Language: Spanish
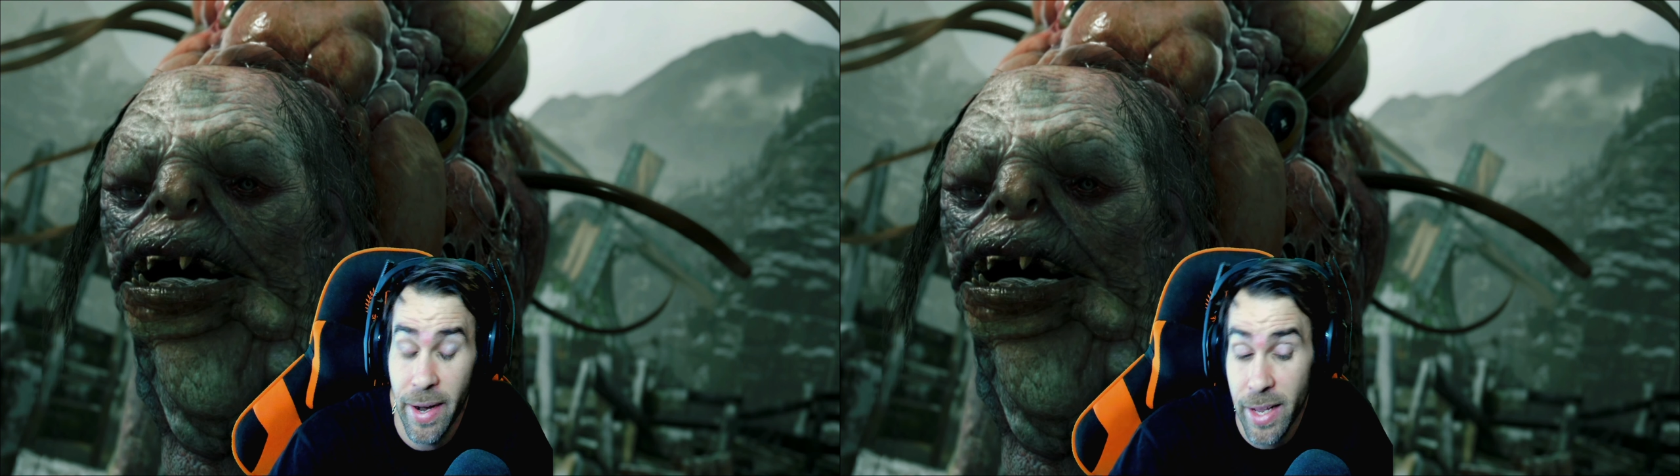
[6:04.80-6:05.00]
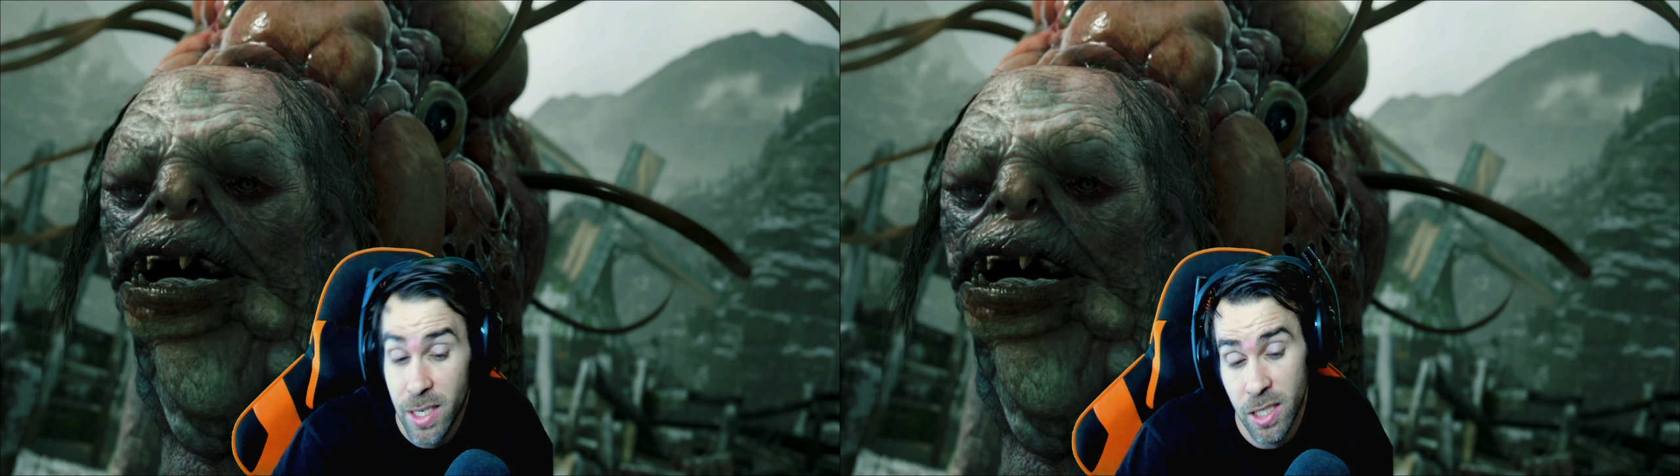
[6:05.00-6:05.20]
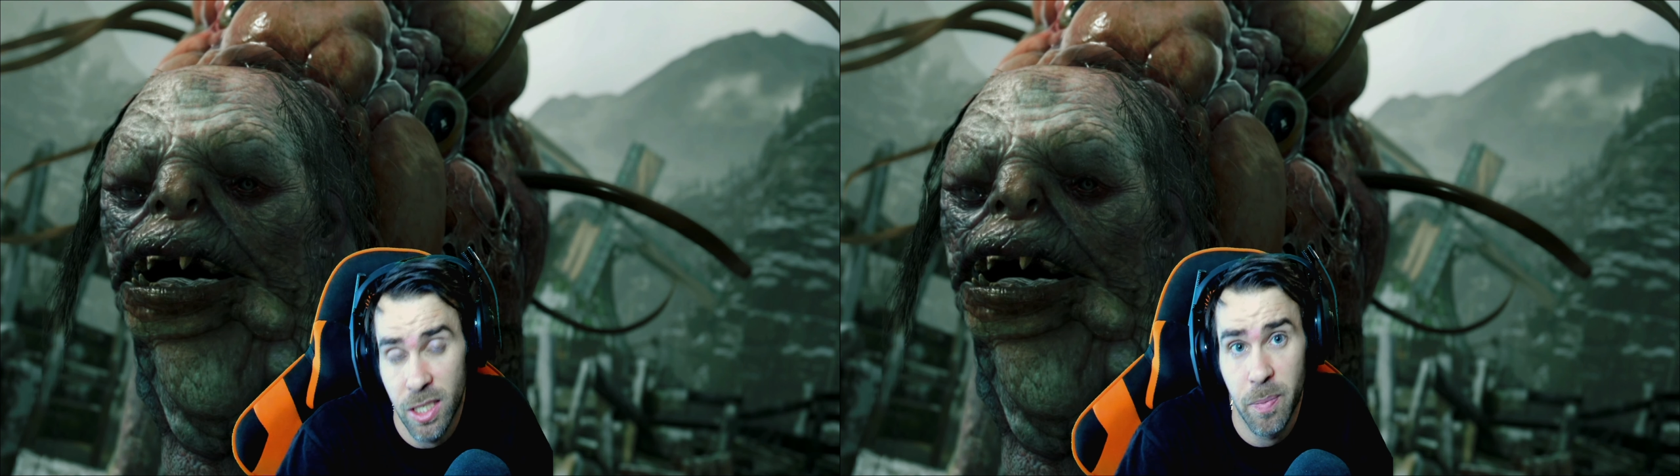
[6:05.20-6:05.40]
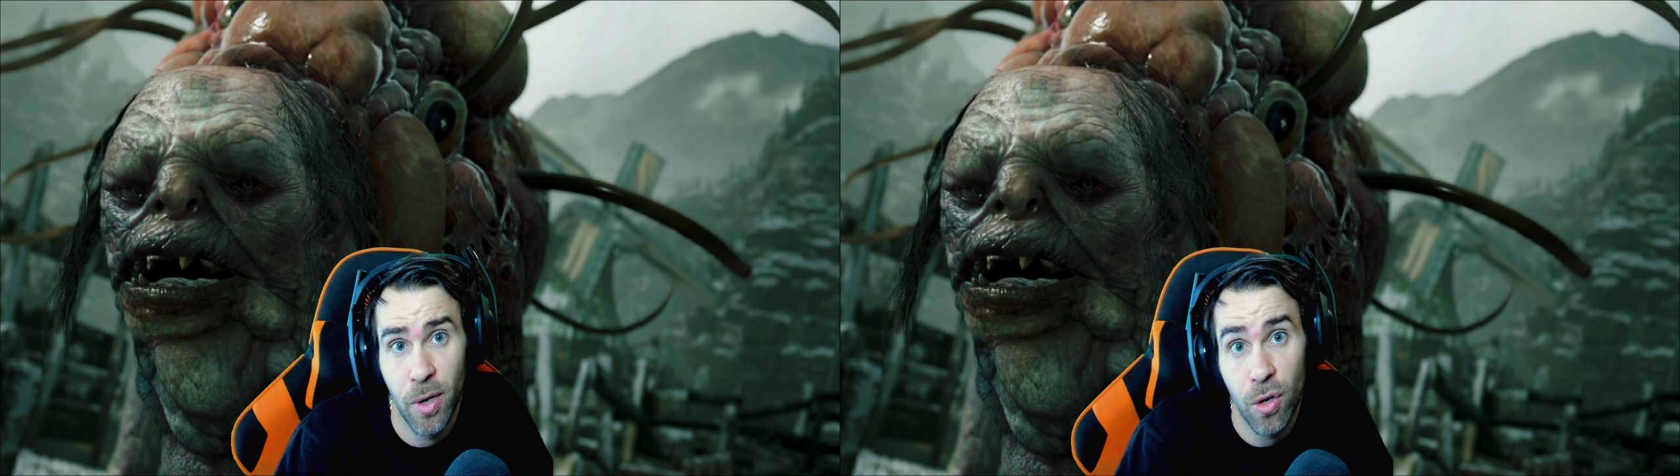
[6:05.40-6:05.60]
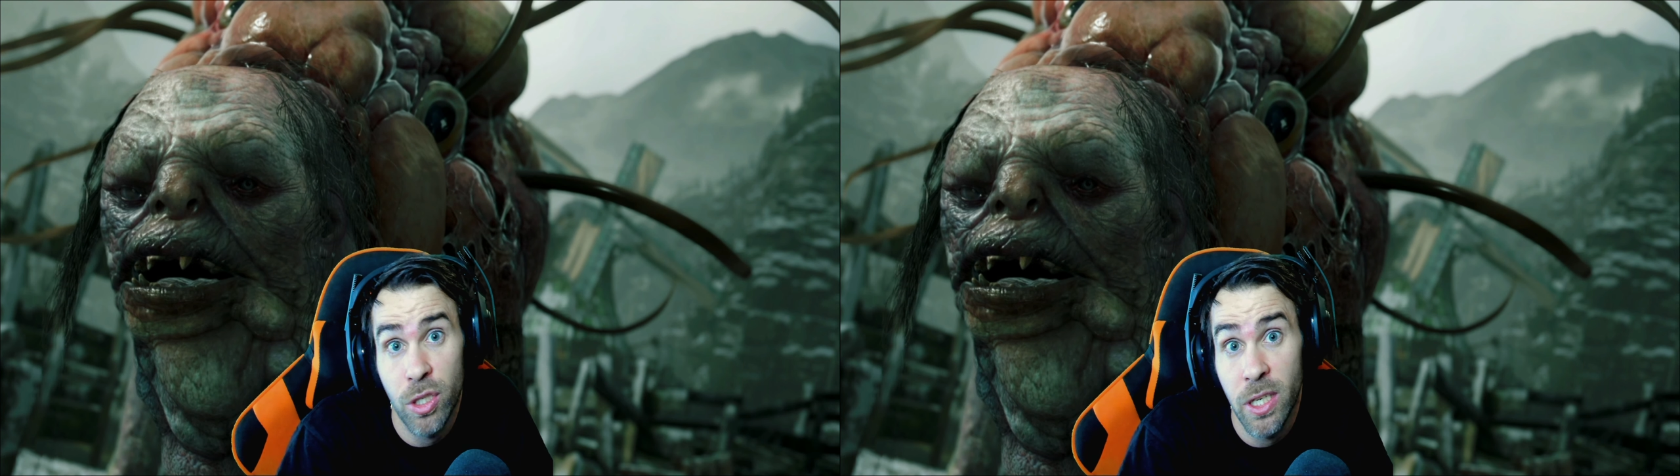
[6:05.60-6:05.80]
así.
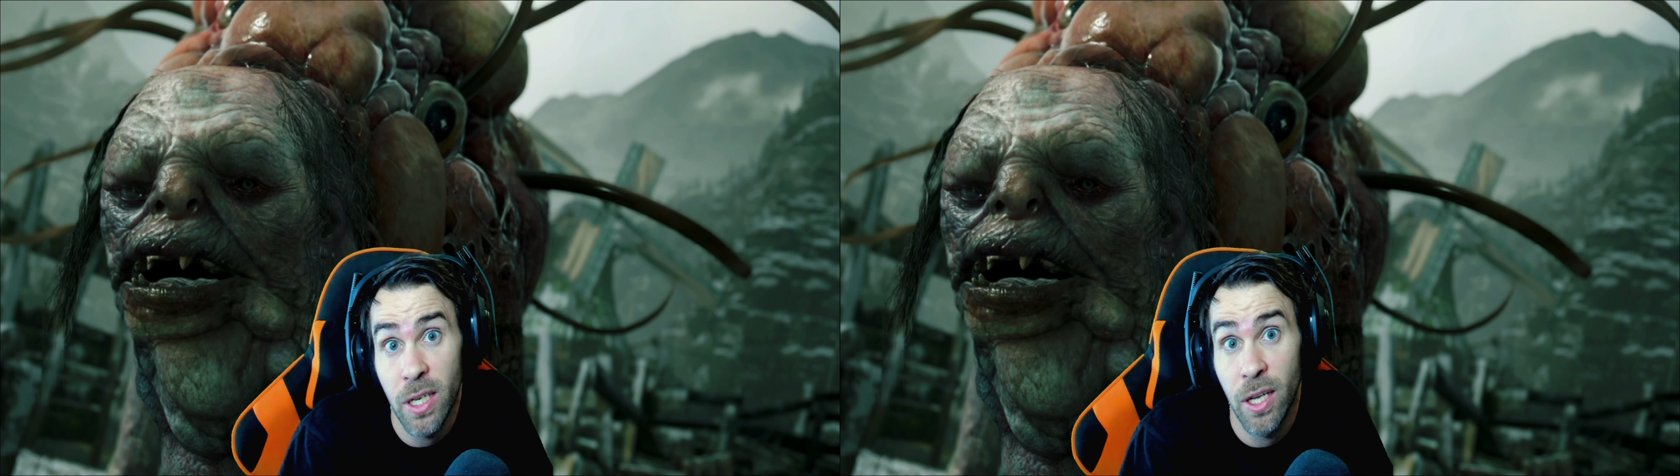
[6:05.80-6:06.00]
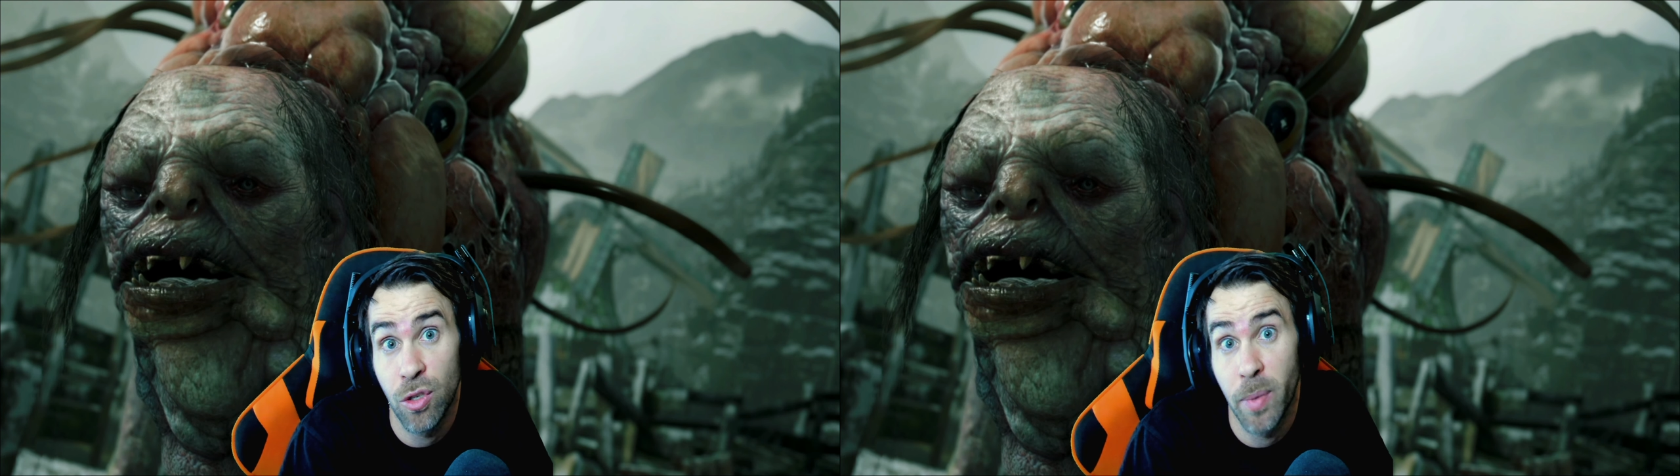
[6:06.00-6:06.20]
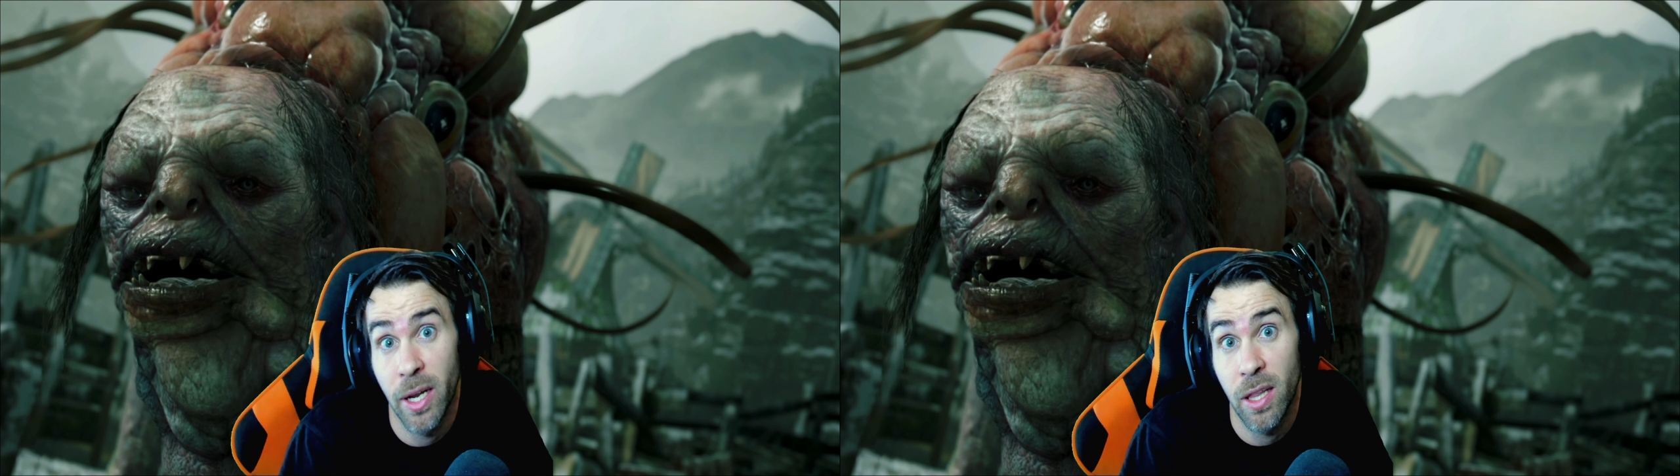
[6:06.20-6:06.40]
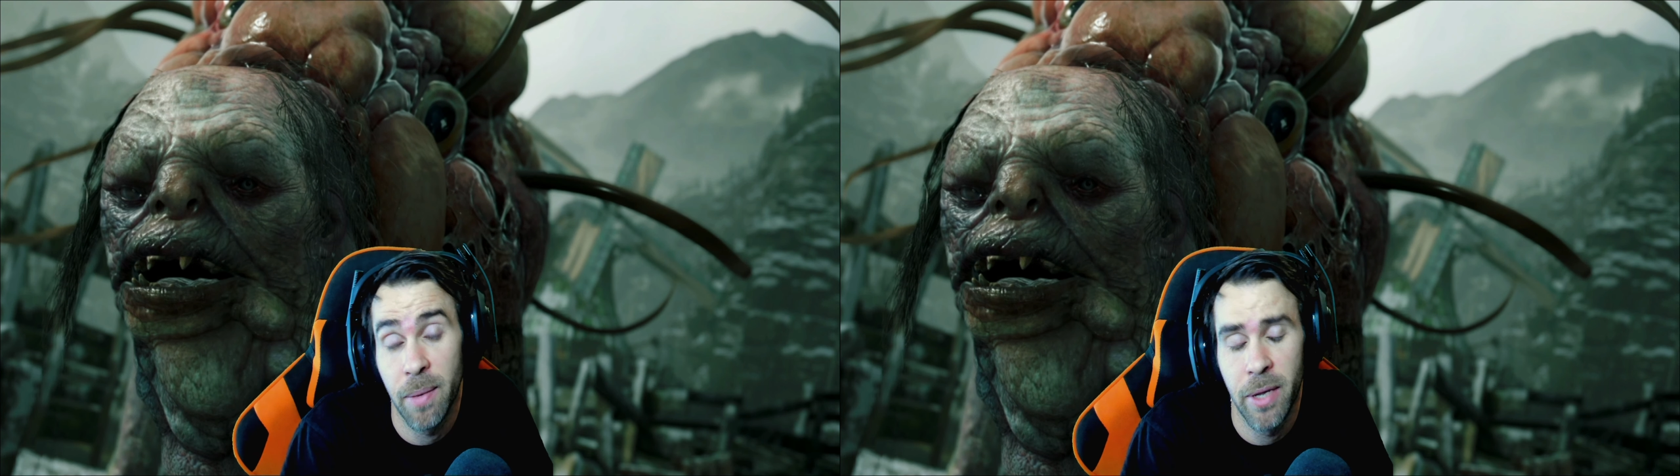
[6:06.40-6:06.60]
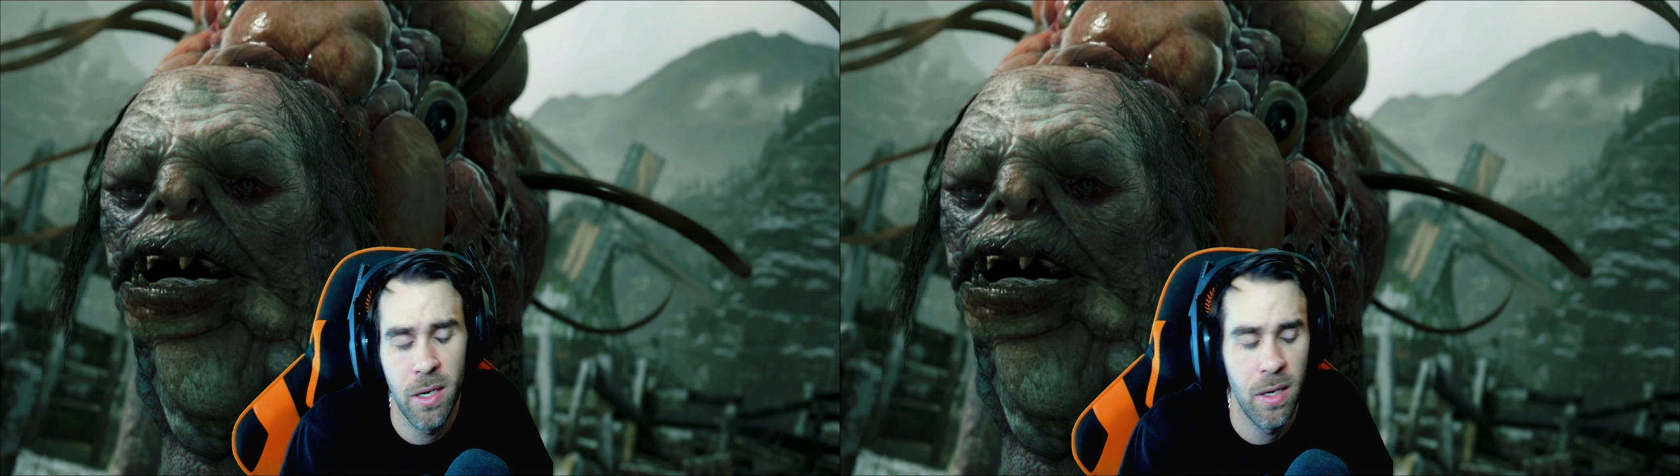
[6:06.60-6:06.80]
Espero que os, que os parezca
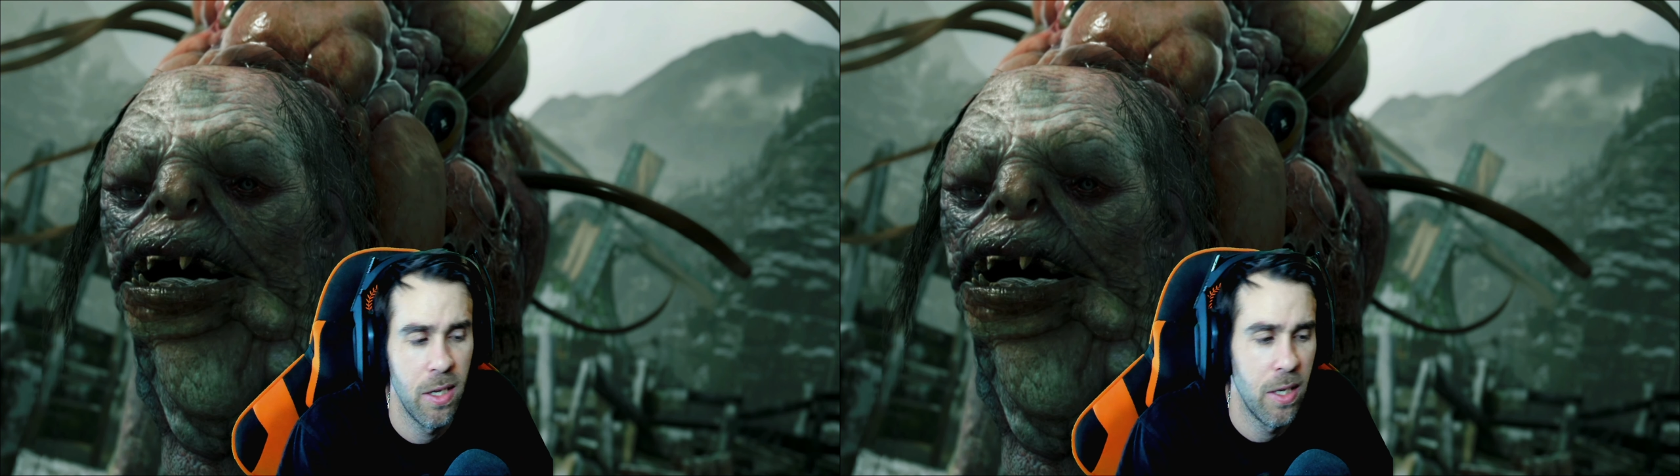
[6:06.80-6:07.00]
bien.